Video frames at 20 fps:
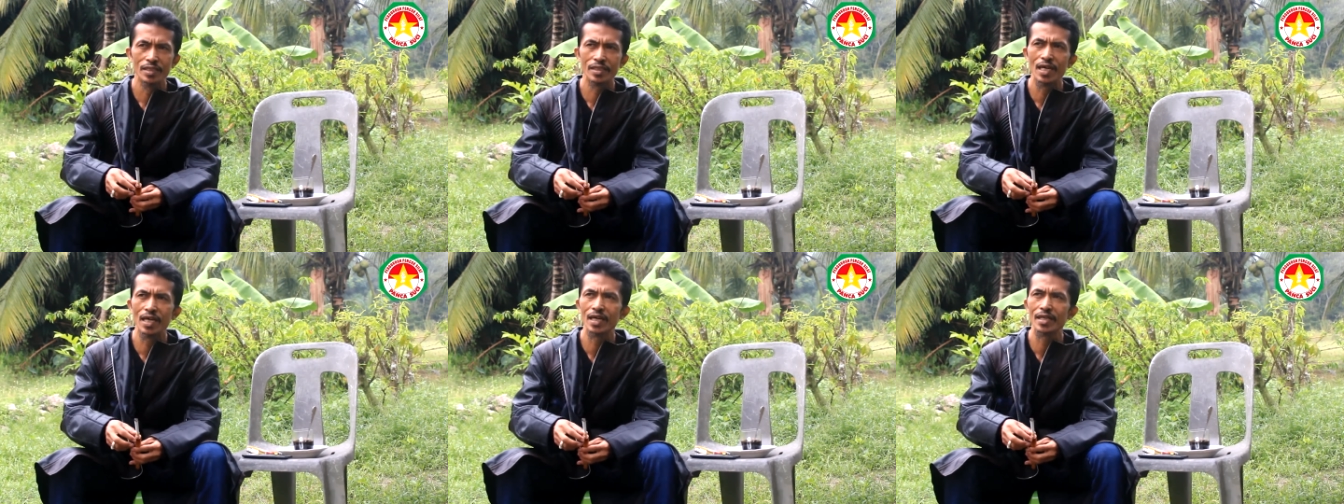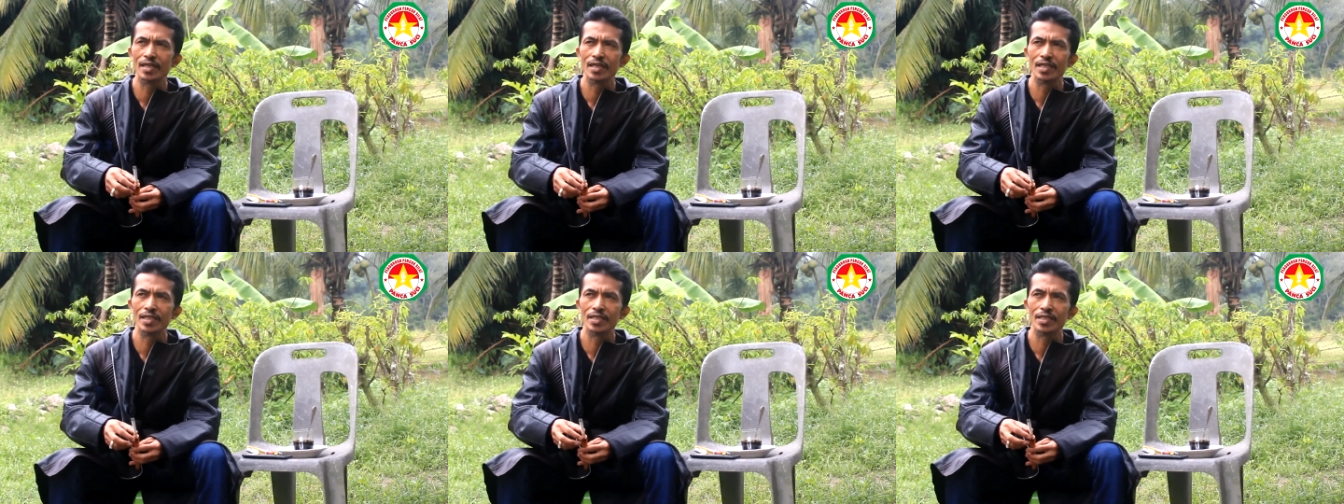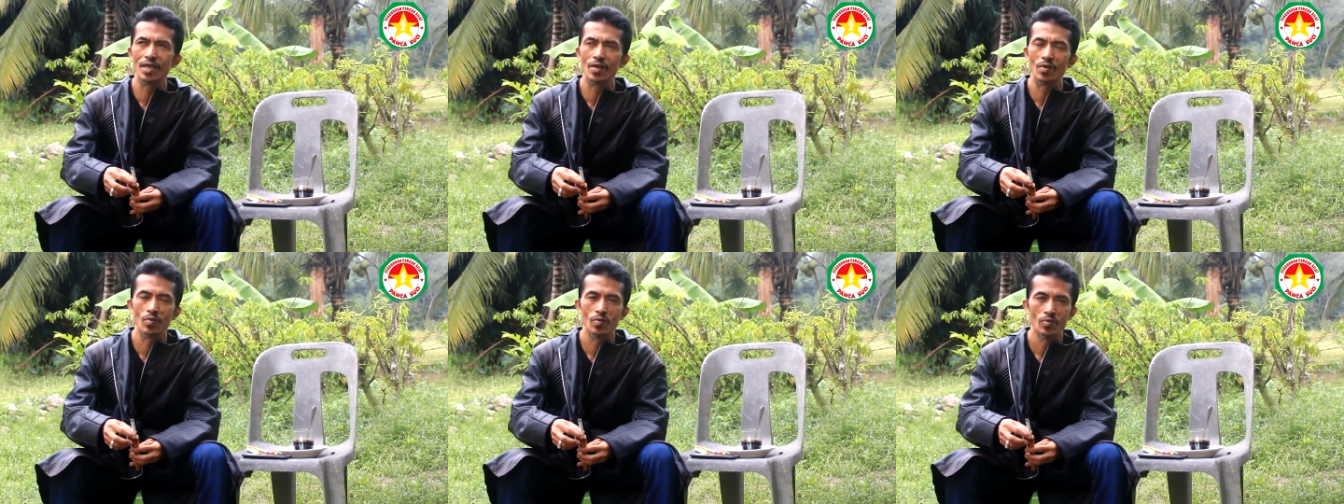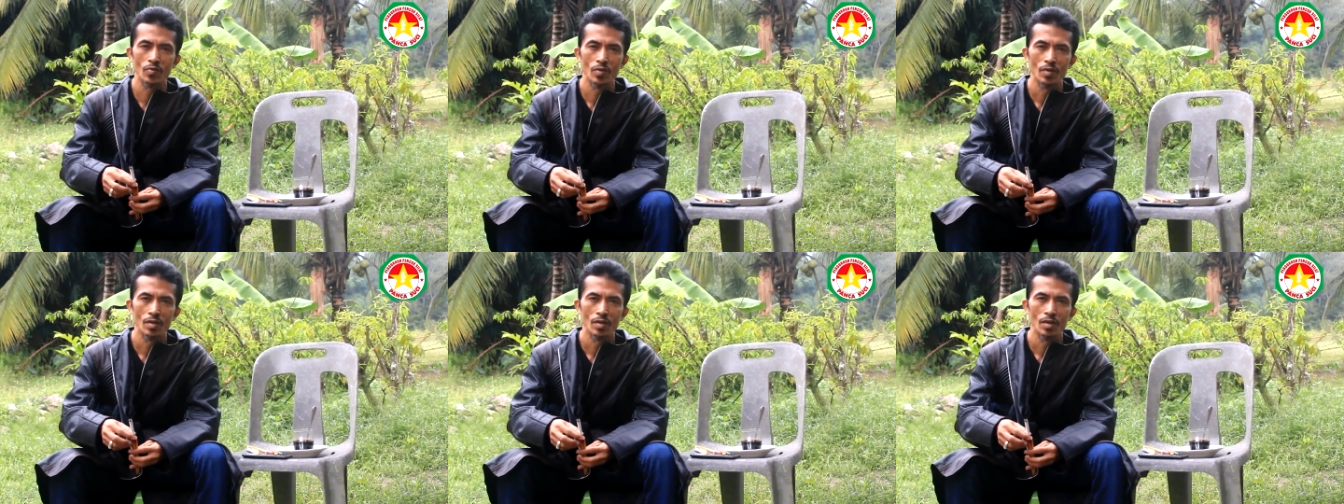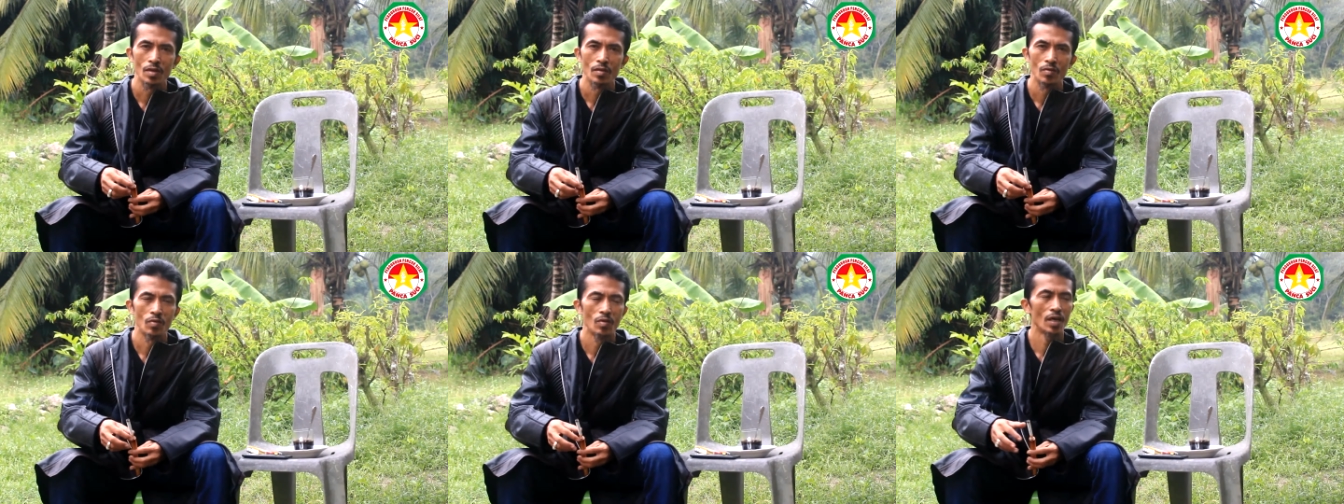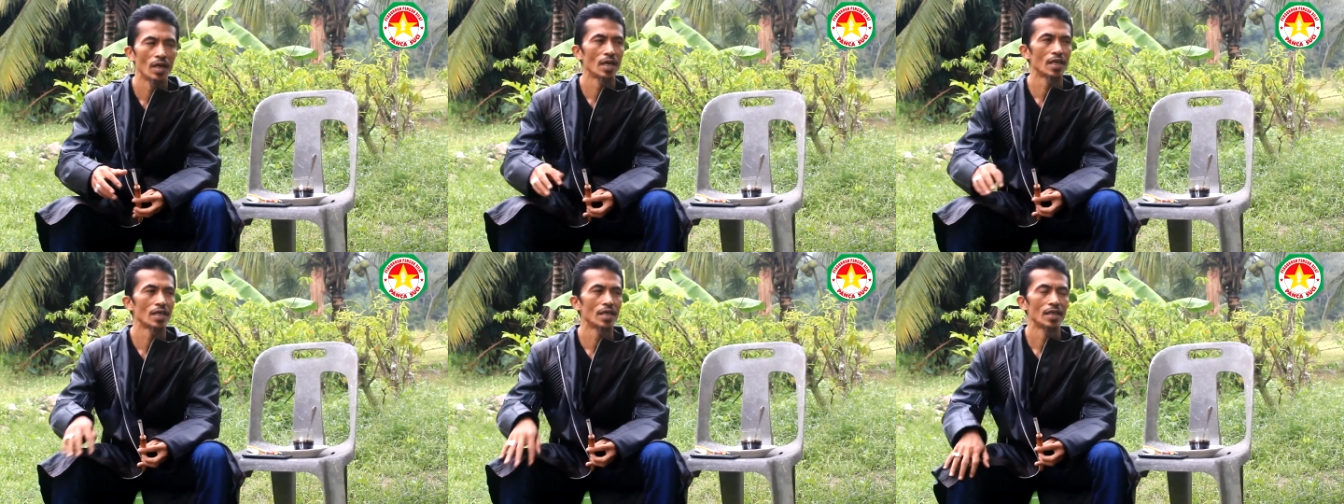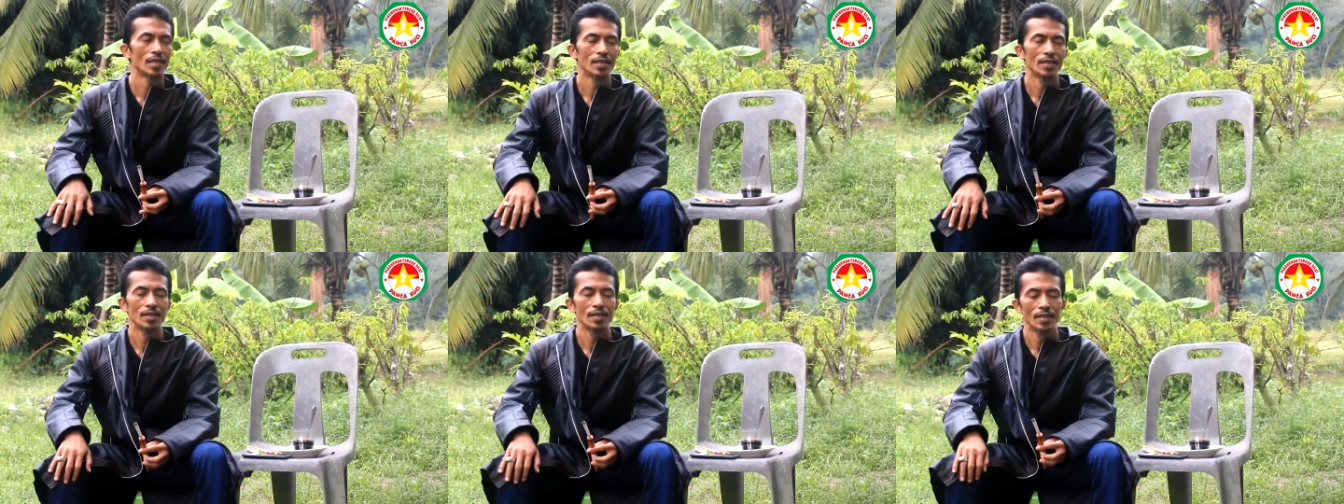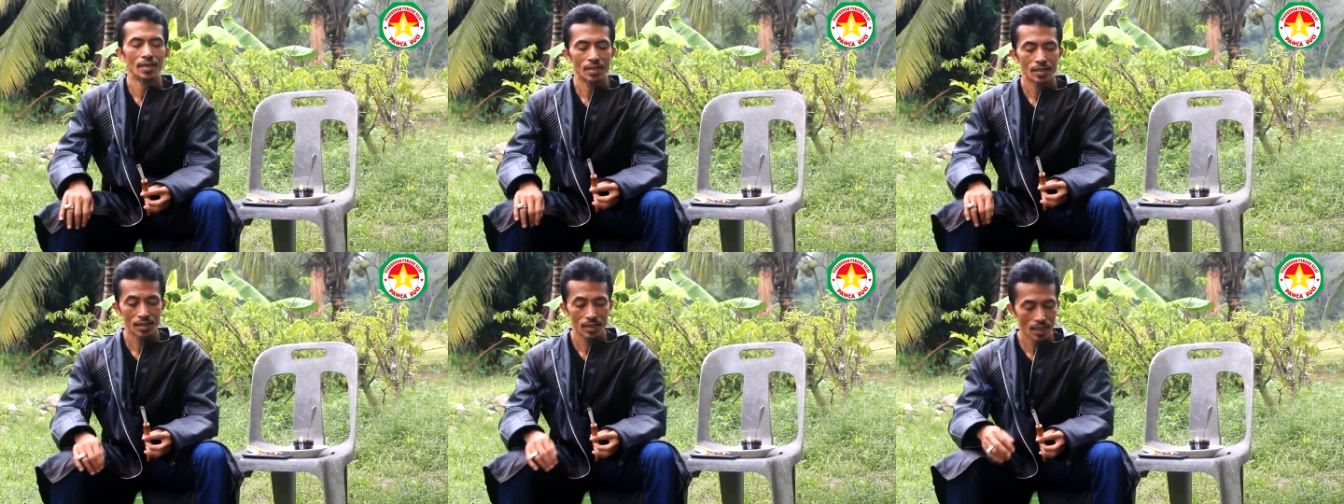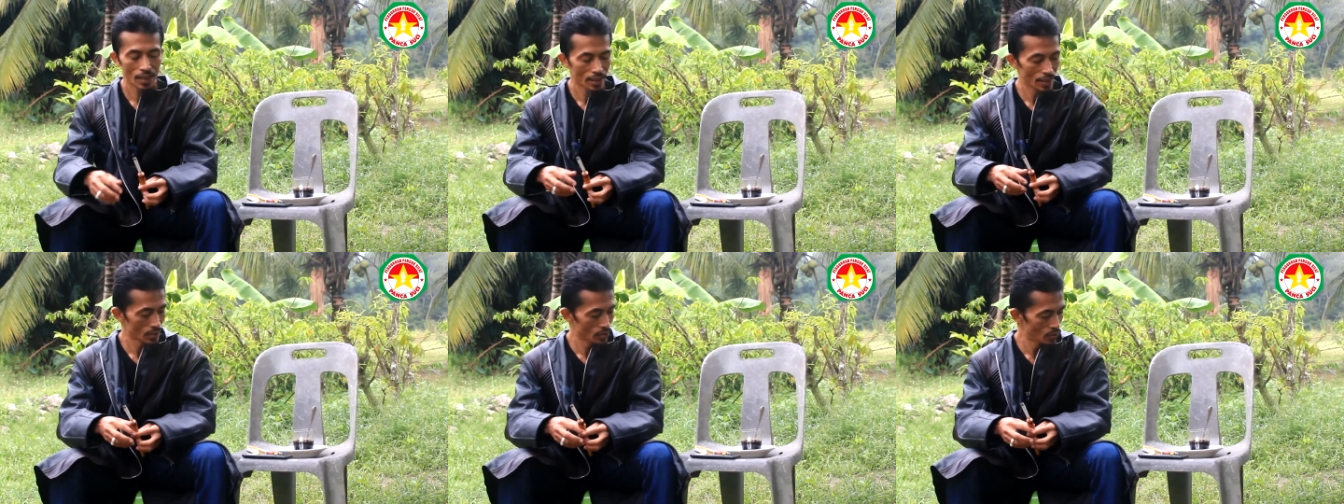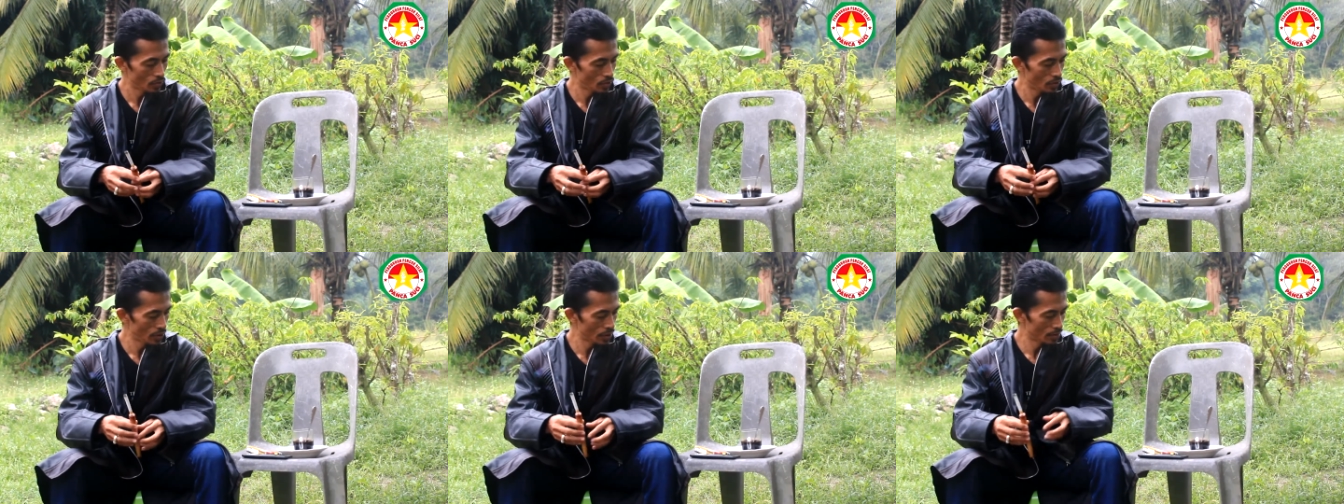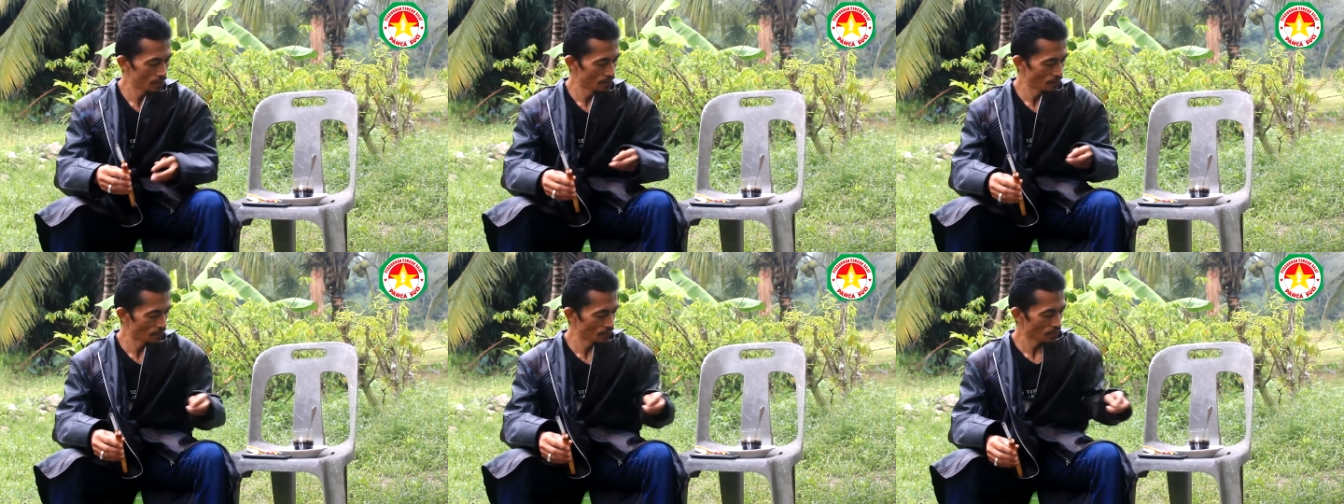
jangan risau wah saya sulit